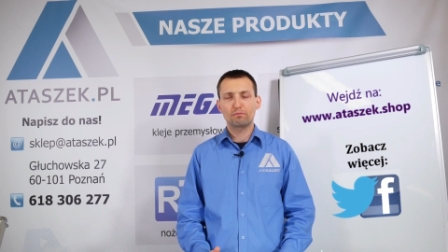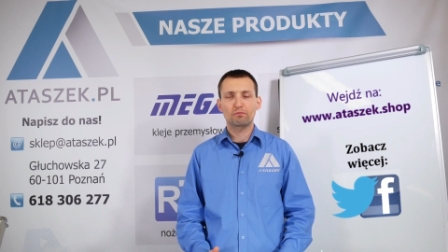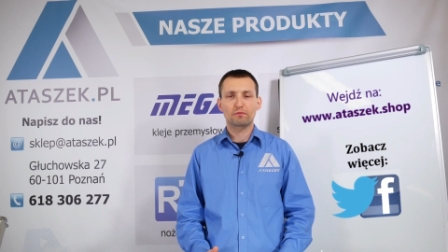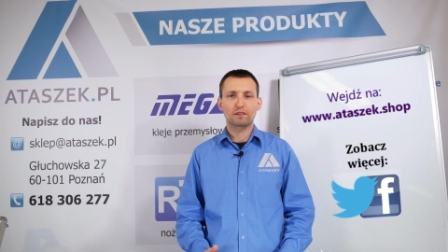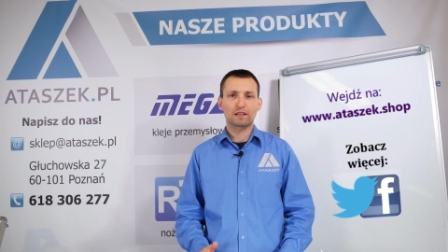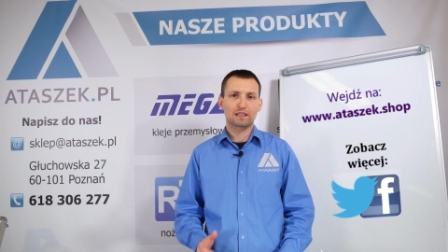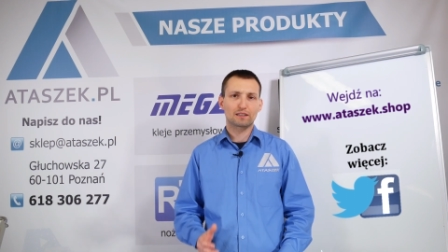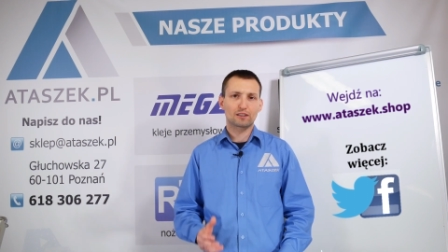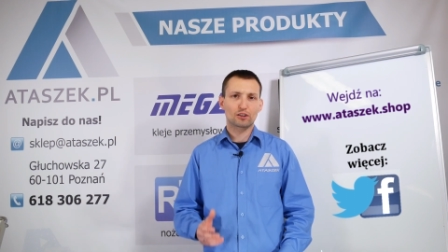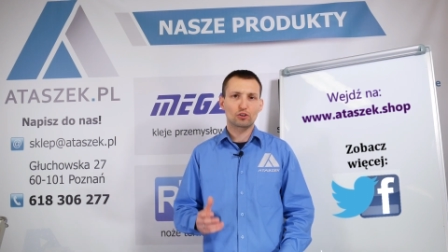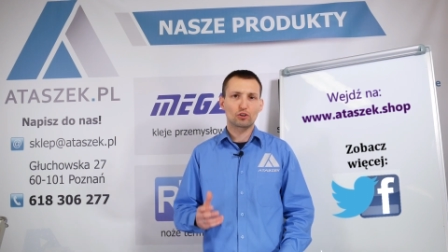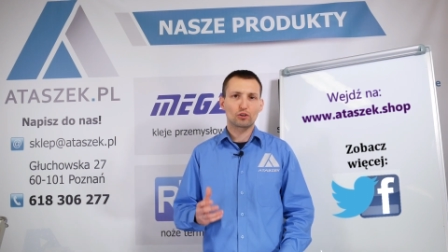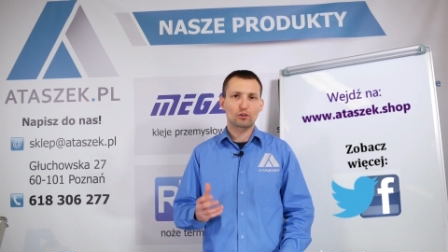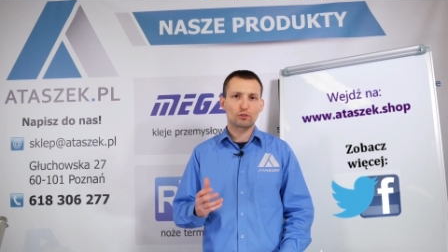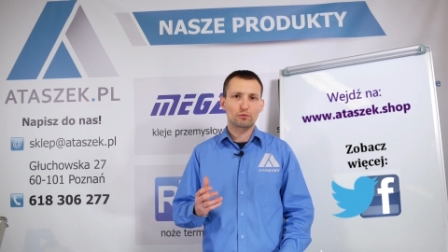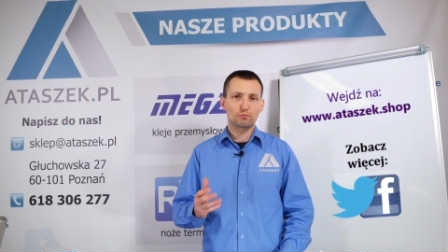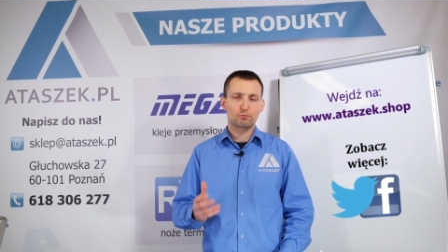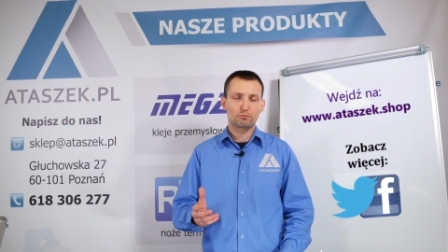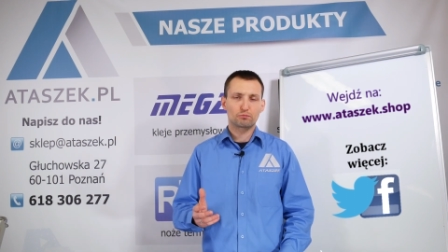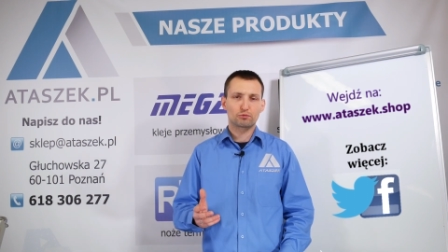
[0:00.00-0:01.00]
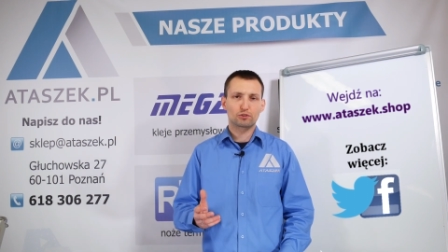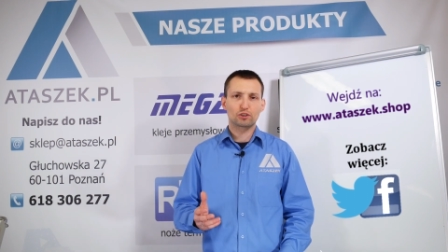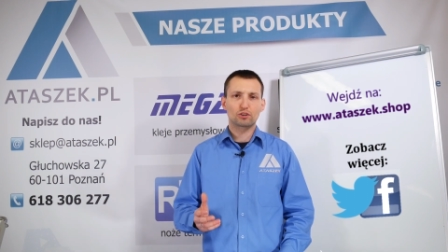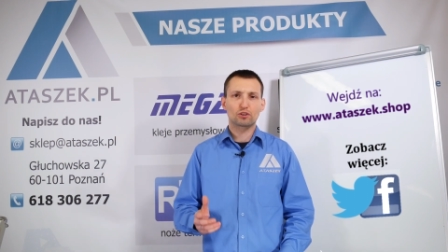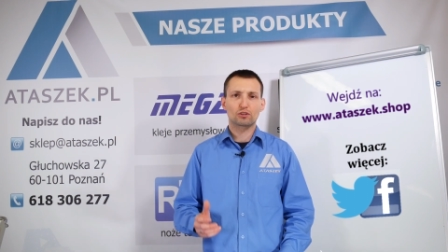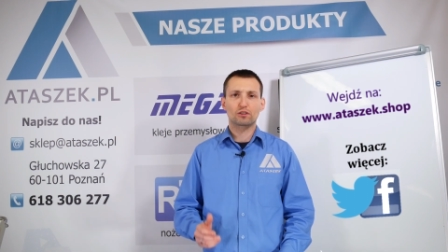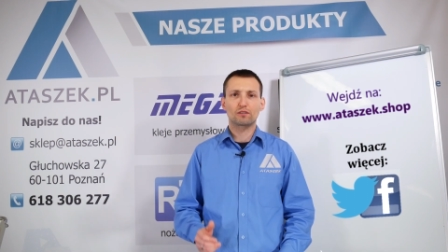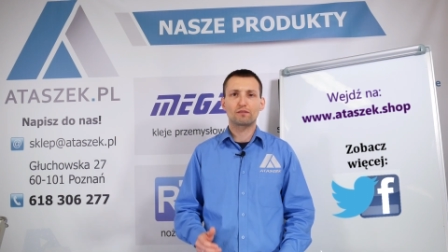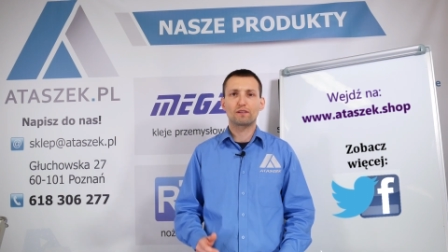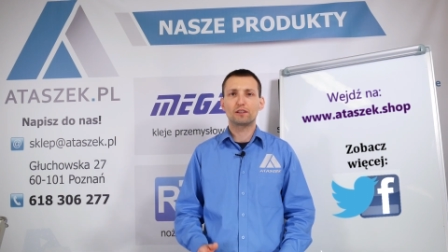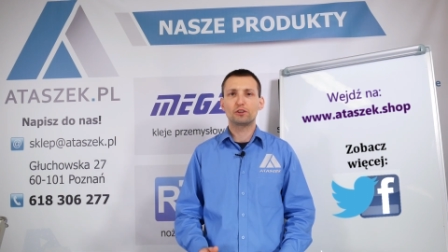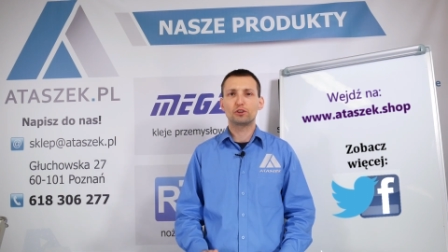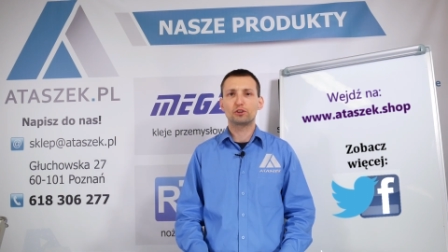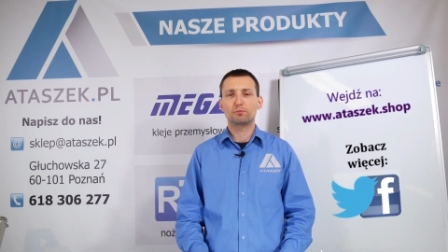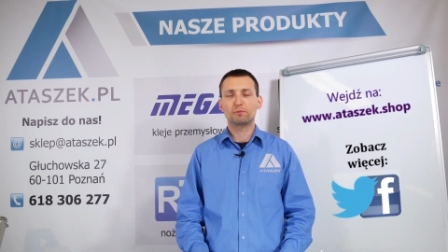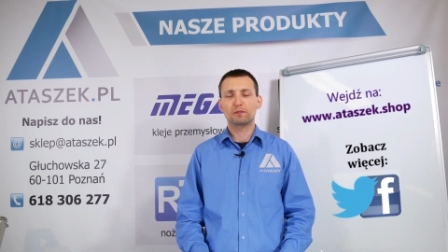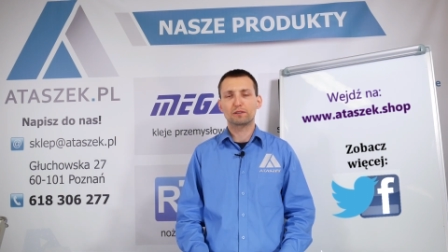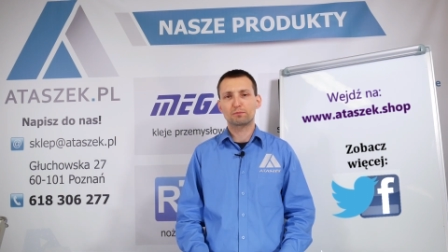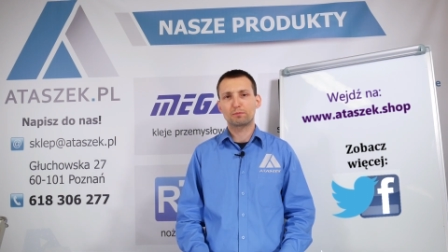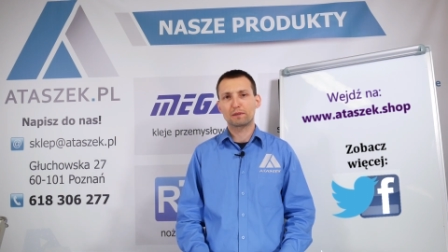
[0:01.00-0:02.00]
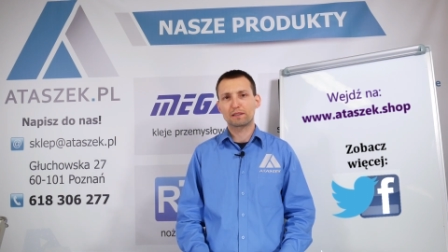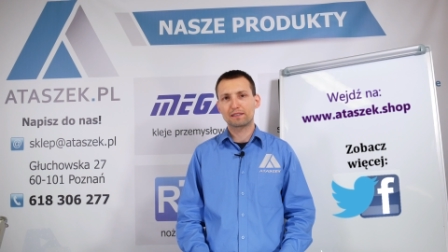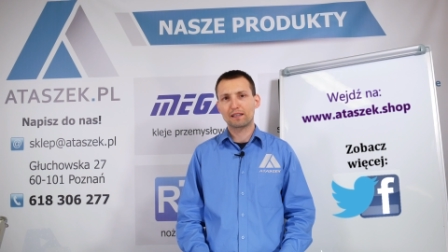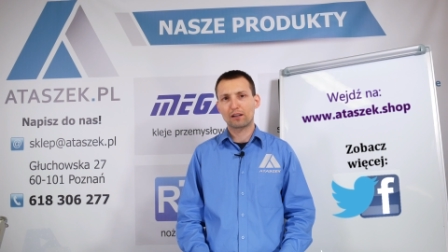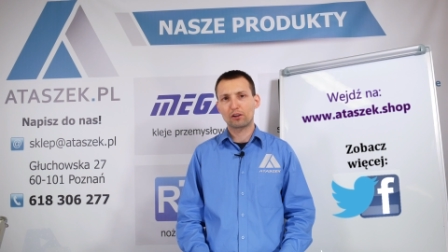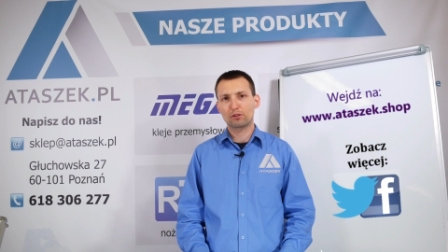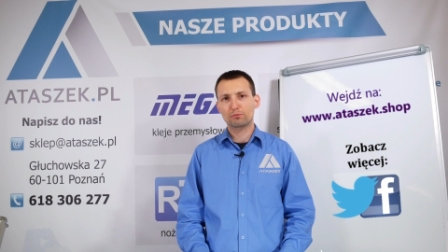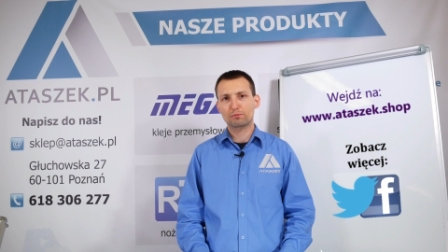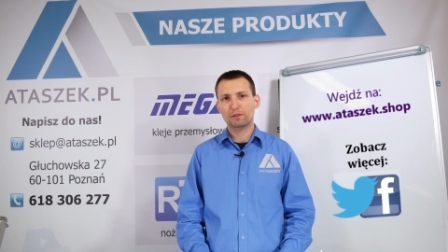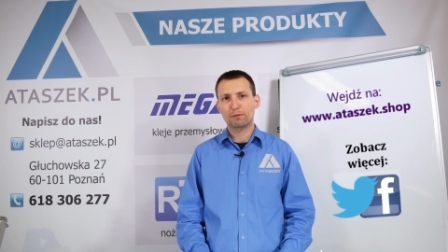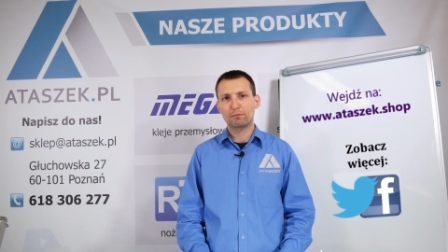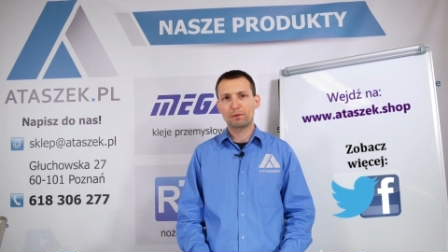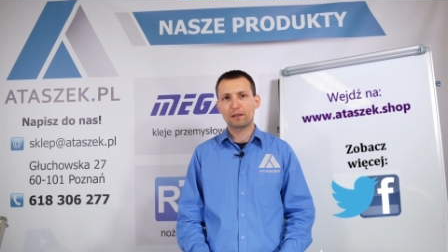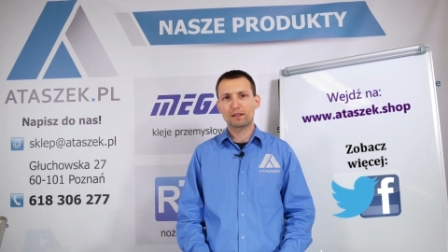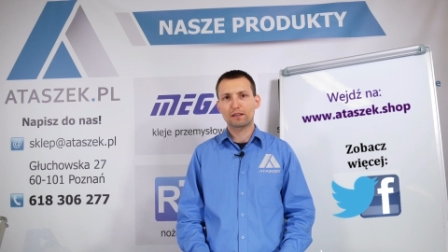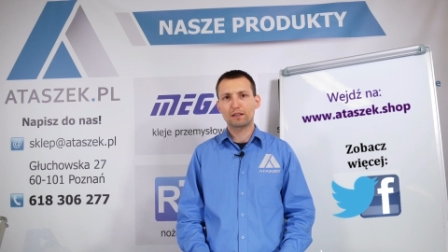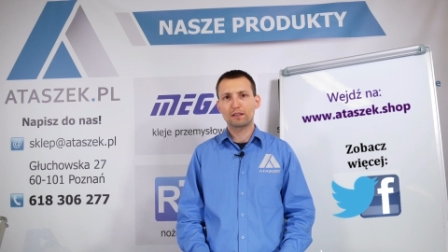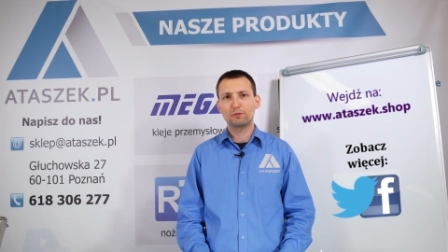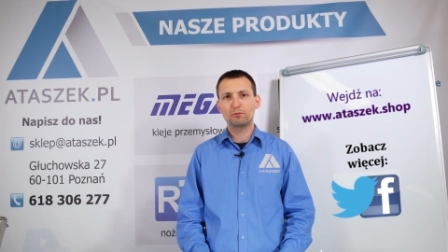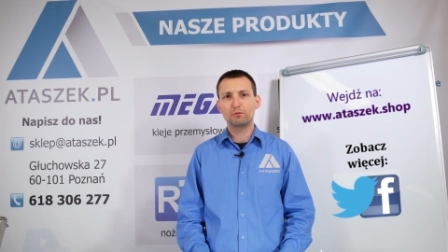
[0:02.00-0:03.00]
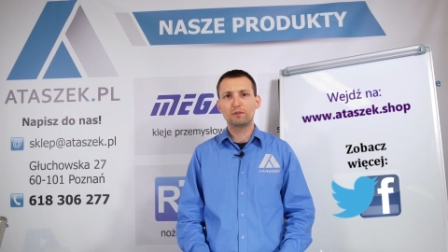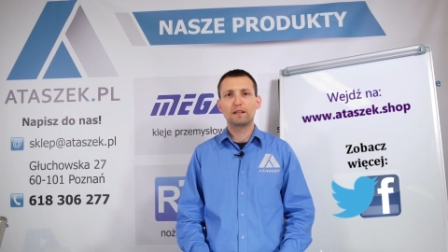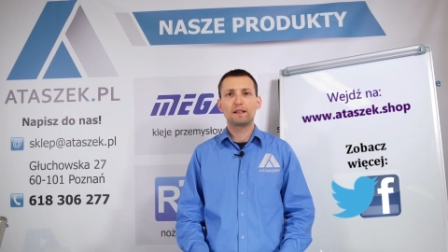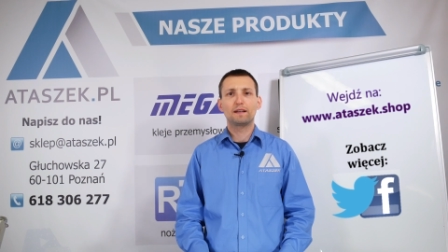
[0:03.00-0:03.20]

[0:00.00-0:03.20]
Dlatego przygotowaliśmy specjalną tabelkę